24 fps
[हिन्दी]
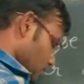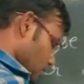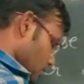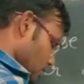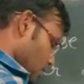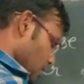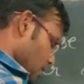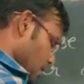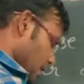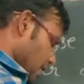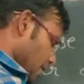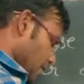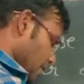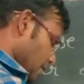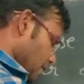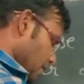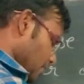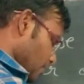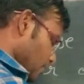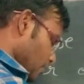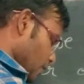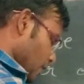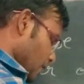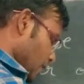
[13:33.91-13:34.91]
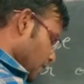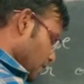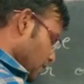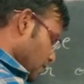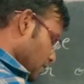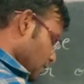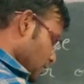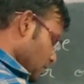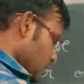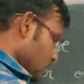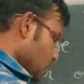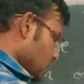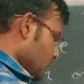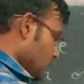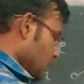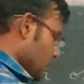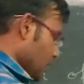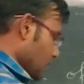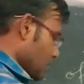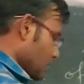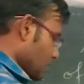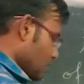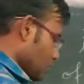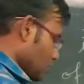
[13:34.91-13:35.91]
नाइनटीन पॉइंट
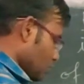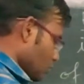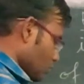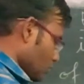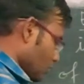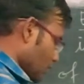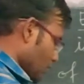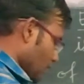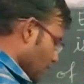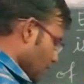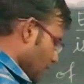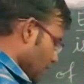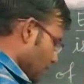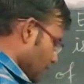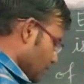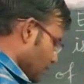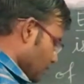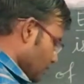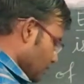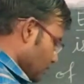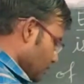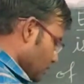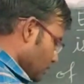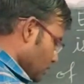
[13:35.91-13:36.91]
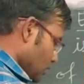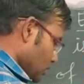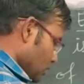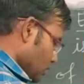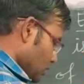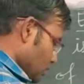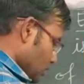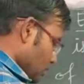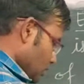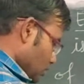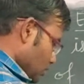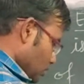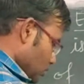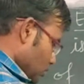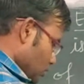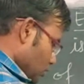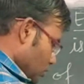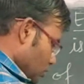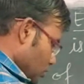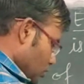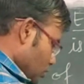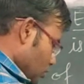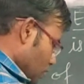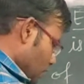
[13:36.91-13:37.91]
सिक्स टू फाइव
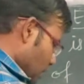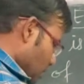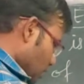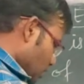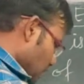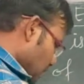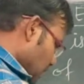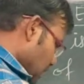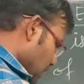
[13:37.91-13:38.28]
कुछ हुआ होगा